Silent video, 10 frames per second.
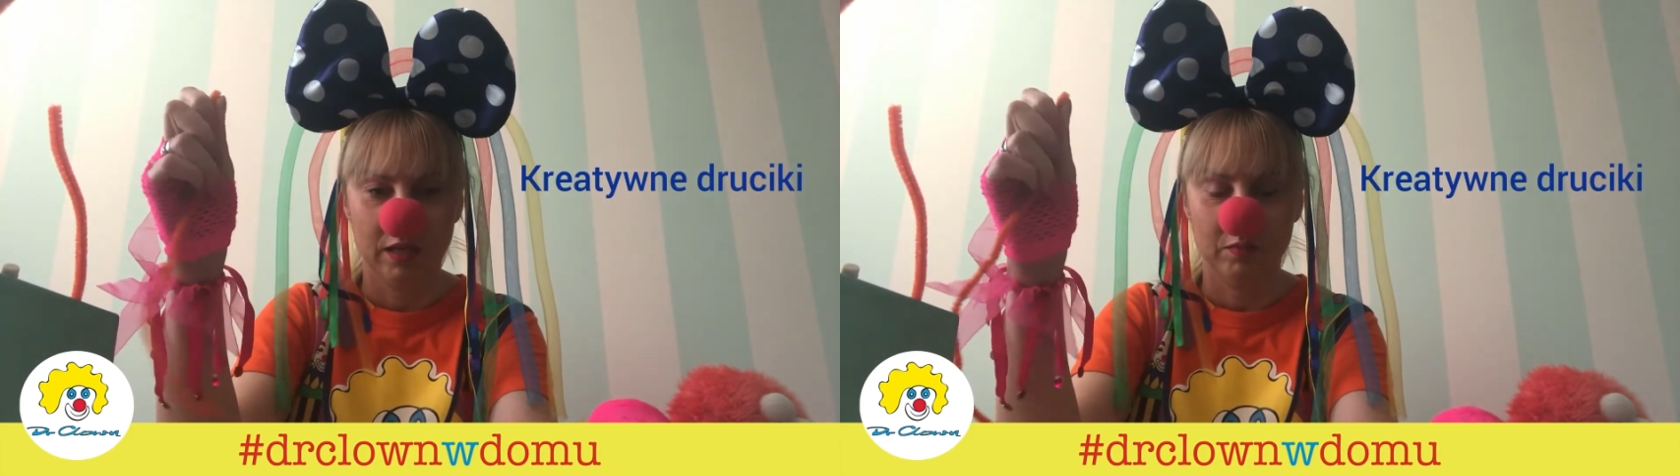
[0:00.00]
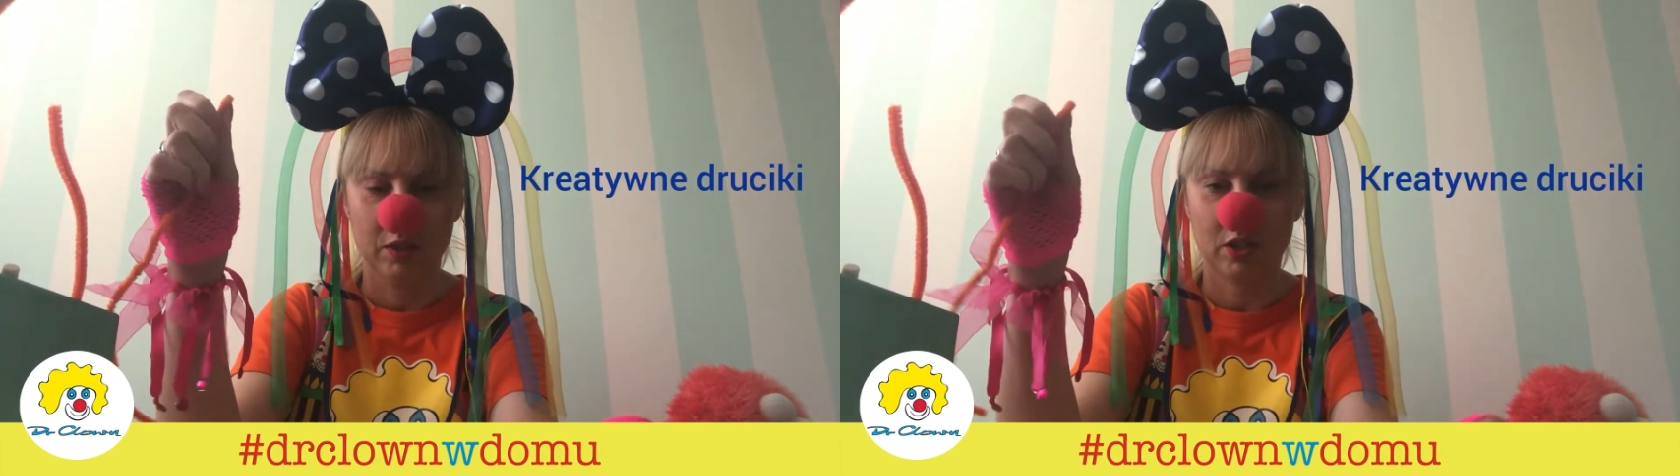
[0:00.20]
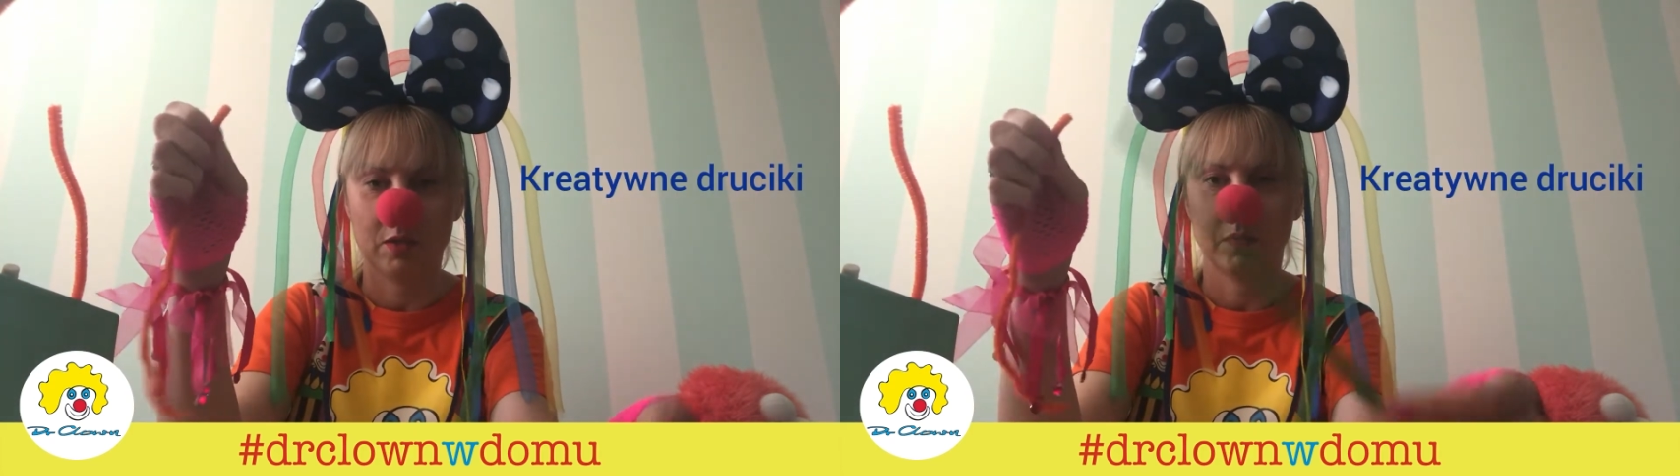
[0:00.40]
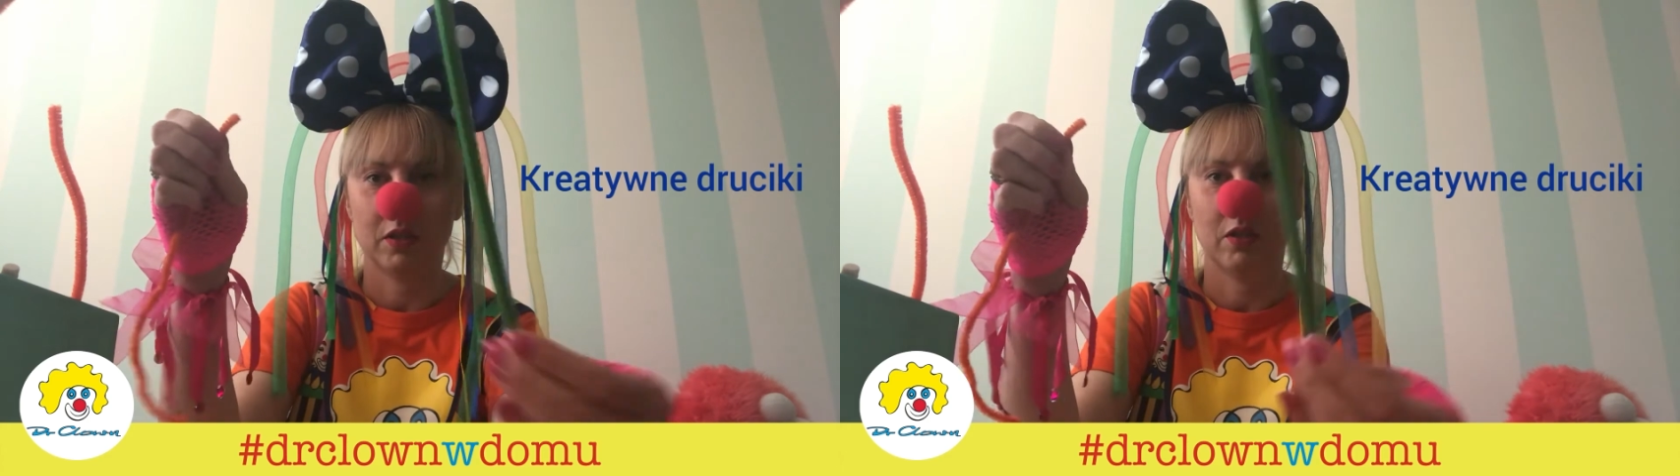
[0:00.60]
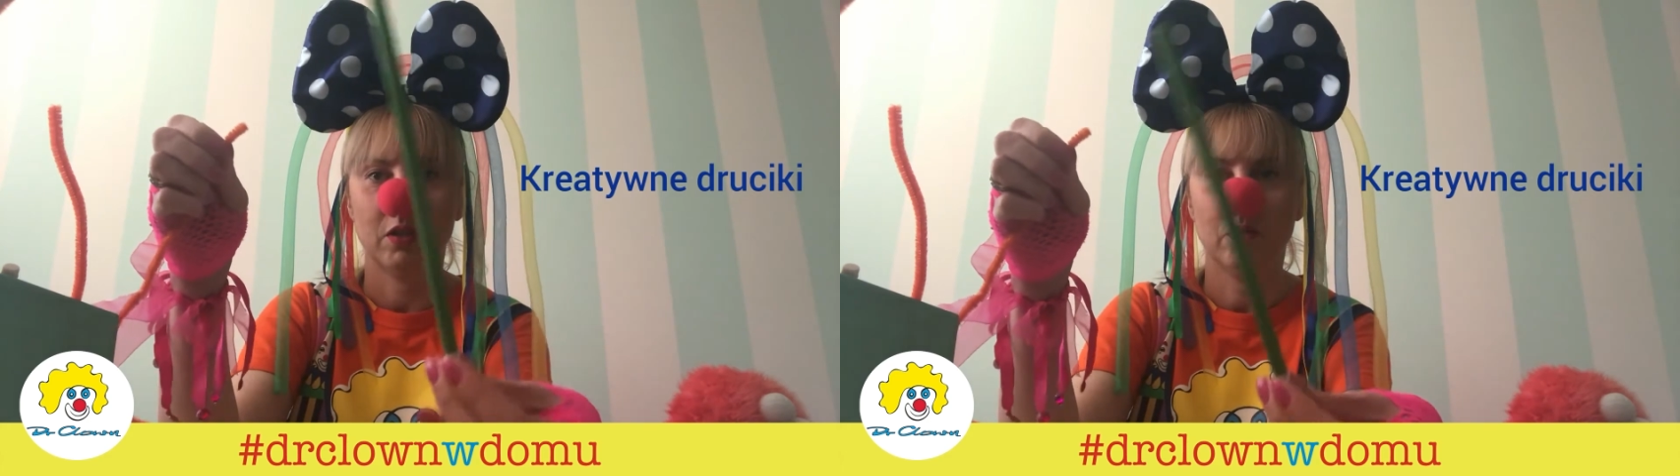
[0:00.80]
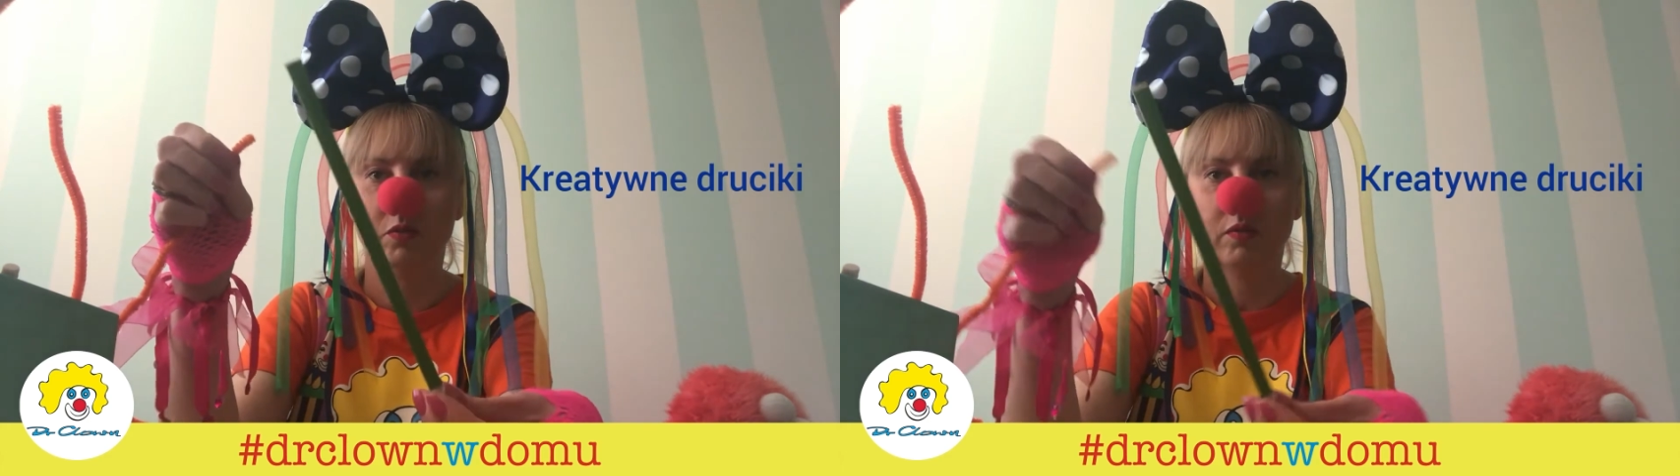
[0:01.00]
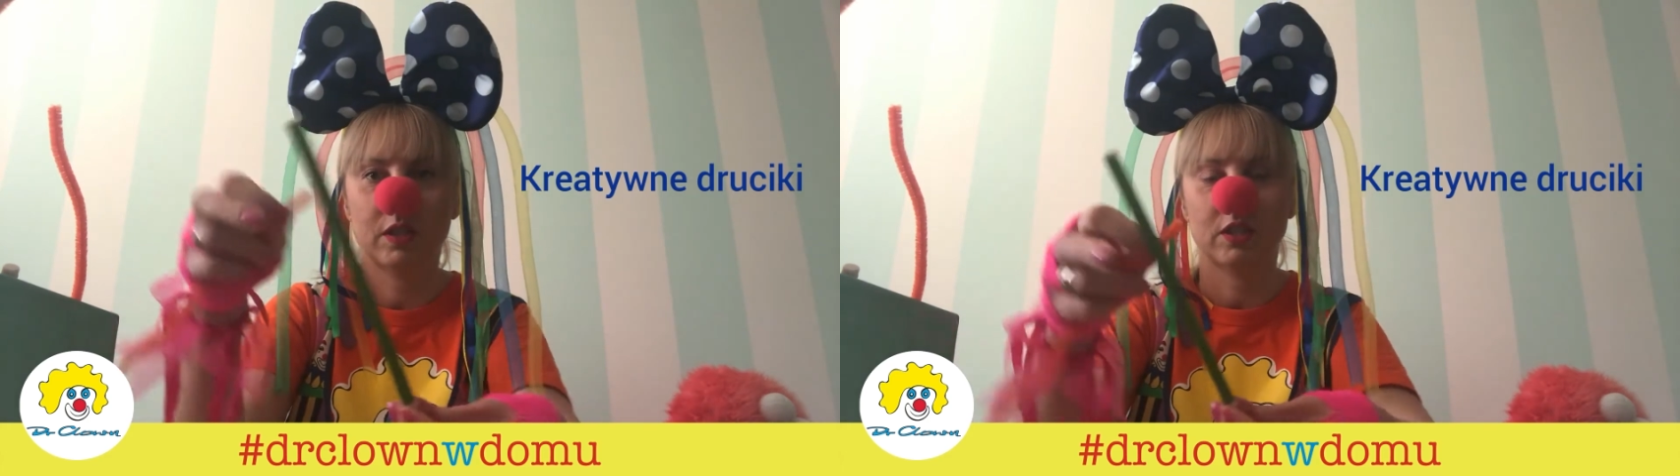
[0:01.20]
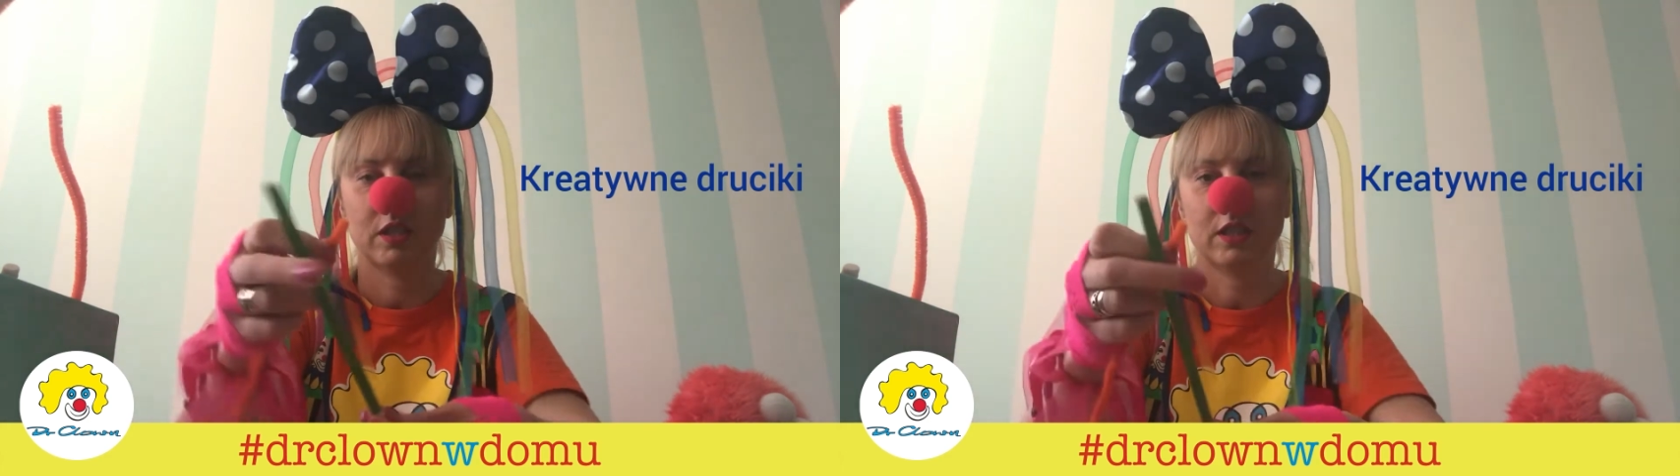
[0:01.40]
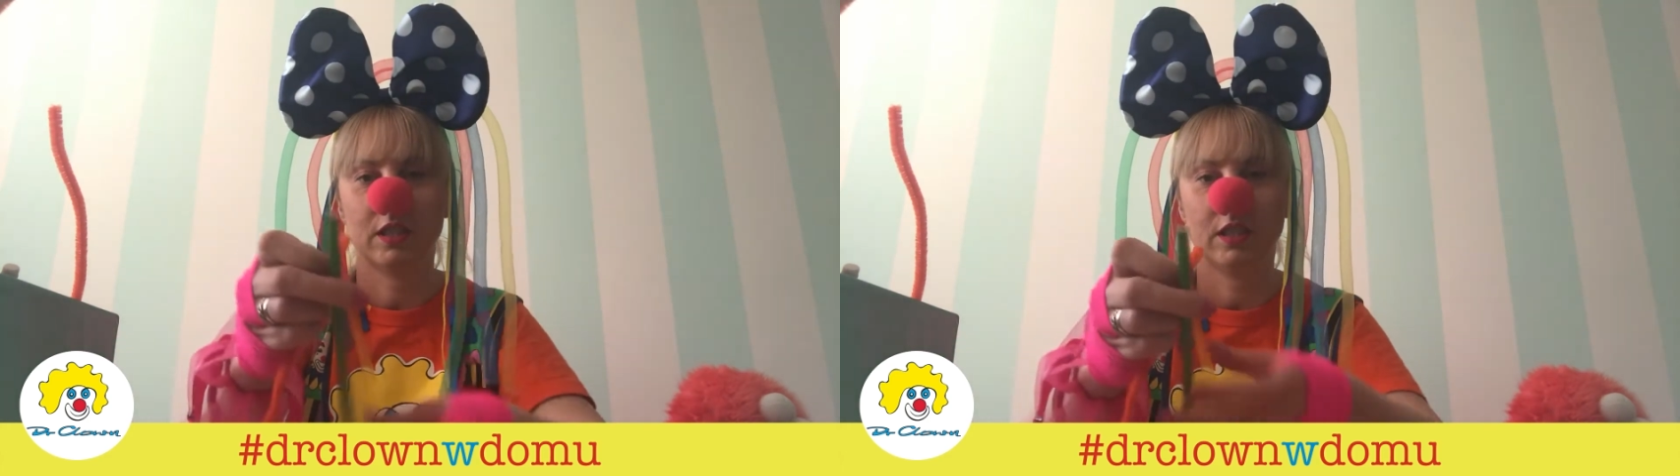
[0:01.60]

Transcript: bierzemy ołóweczek